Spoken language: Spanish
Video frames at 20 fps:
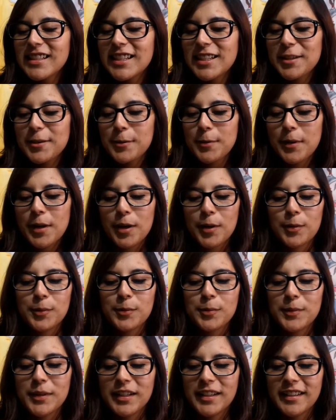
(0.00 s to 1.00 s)
Y
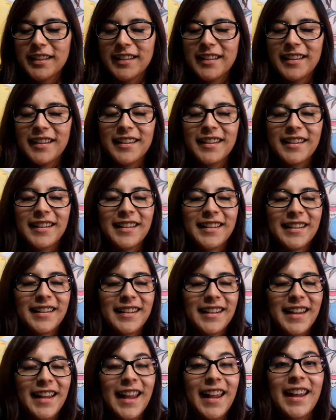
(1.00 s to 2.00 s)
wow, me
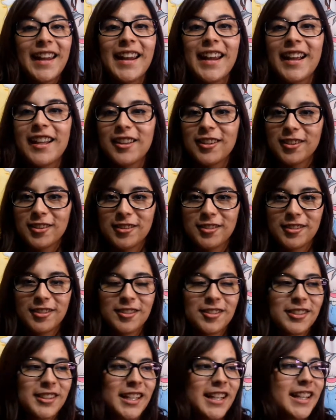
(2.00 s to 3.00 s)

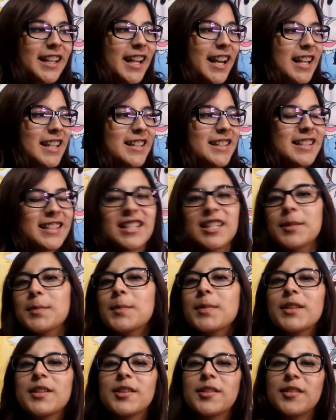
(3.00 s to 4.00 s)
encantó. Creo que de las
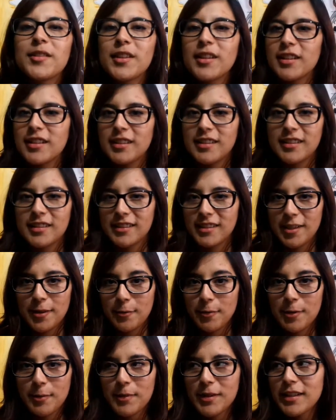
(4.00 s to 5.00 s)
tres películas
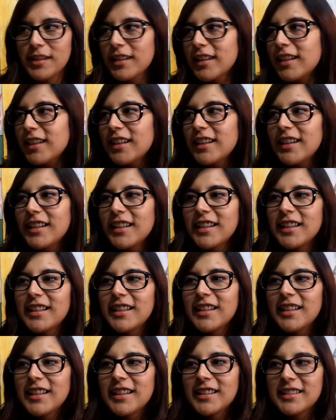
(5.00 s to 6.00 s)
de Wolverine,
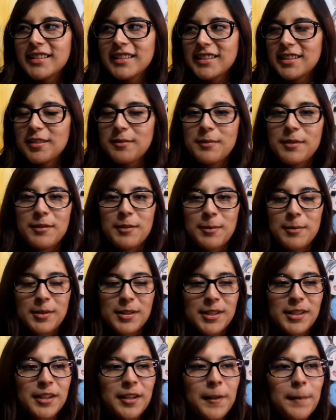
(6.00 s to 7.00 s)
esta ha sido mi
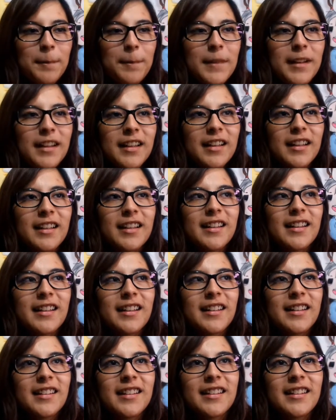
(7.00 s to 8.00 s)
favorita.
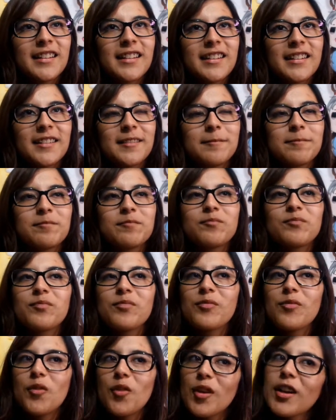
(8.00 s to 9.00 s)
Eh,
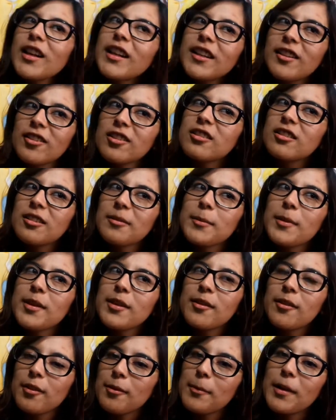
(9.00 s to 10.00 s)
no he leído el
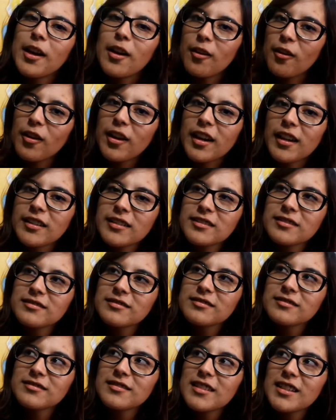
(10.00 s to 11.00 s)
comiendo de Man Logan,
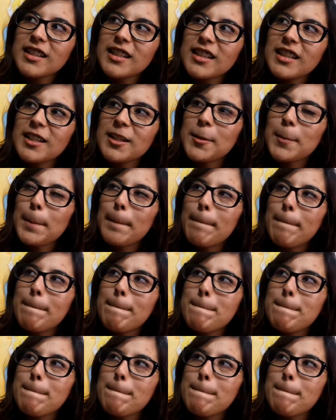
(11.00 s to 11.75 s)
eh,